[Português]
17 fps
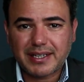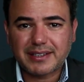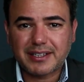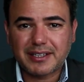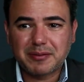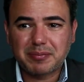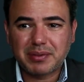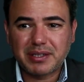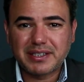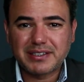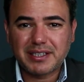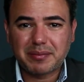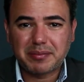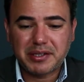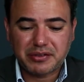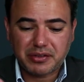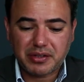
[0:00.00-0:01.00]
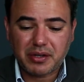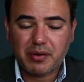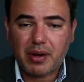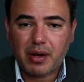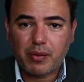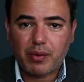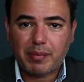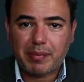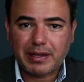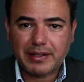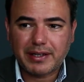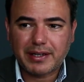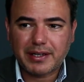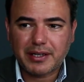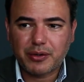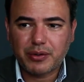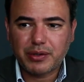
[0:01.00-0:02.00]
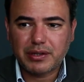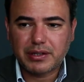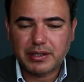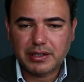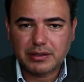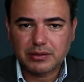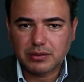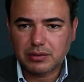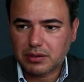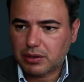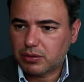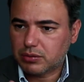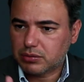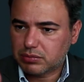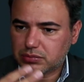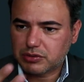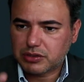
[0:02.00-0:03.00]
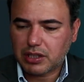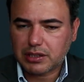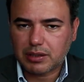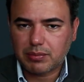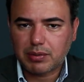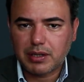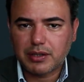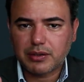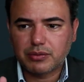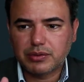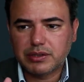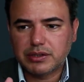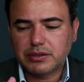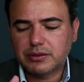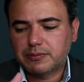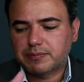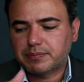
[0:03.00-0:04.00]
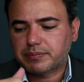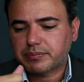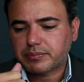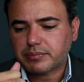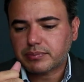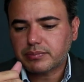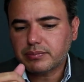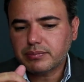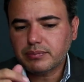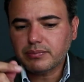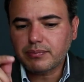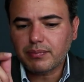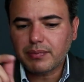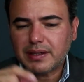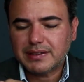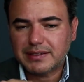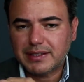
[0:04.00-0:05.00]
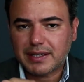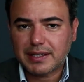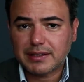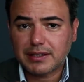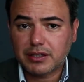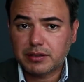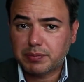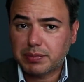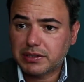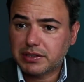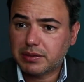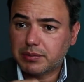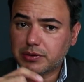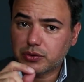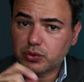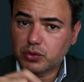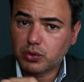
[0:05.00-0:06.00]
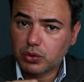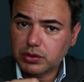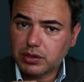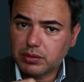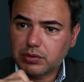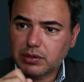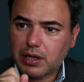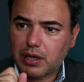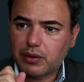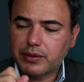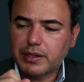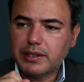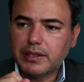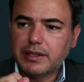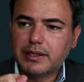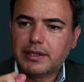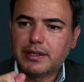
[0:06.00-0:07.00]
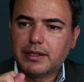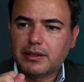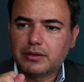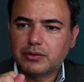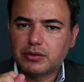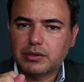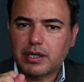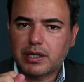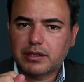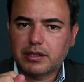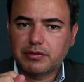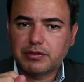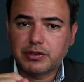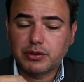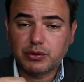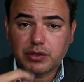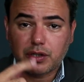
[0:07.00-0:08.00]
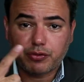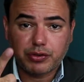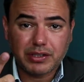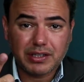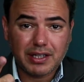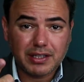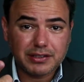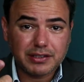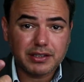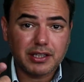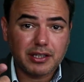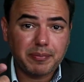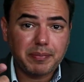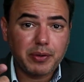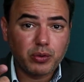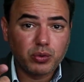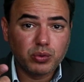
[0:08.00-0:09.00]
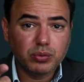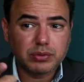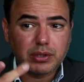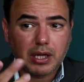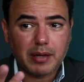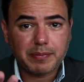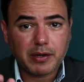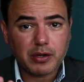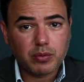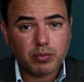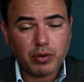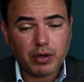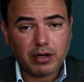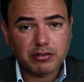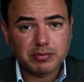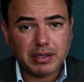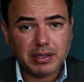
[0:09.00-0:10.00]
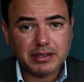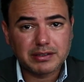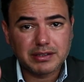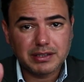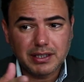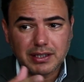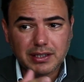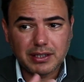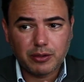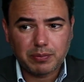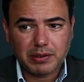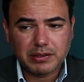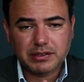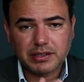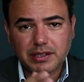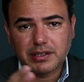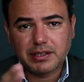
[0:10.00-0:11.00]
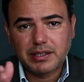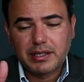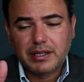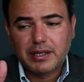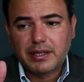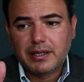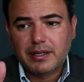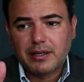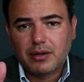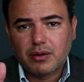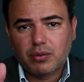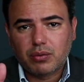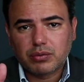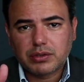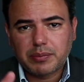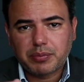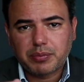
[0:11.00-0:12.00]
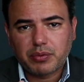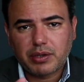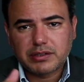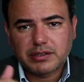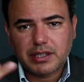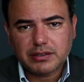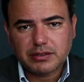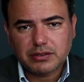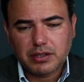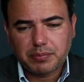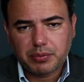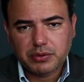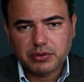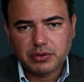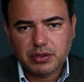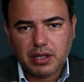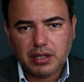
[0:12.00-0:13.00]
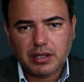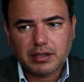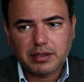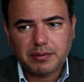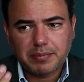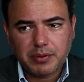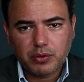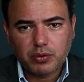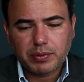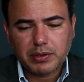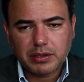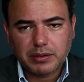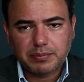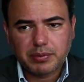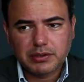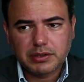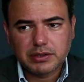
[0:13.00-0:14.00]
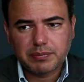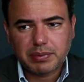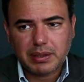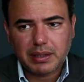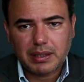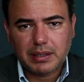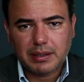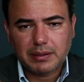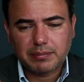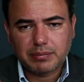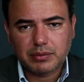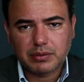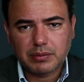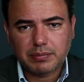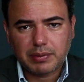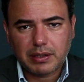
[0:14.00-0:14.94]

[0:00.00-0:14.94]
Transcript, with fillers: secretário de planejamento, então é uma matéria que eu entendo, que eu já trabalhei com isso. Secretário de planejamento do tribunal, né? Do TRT 21. Já fui analista da DPU, na época que eu morava em Brasília, né? Eu passei um tempo no Exército, depois na DPU, para depois ir para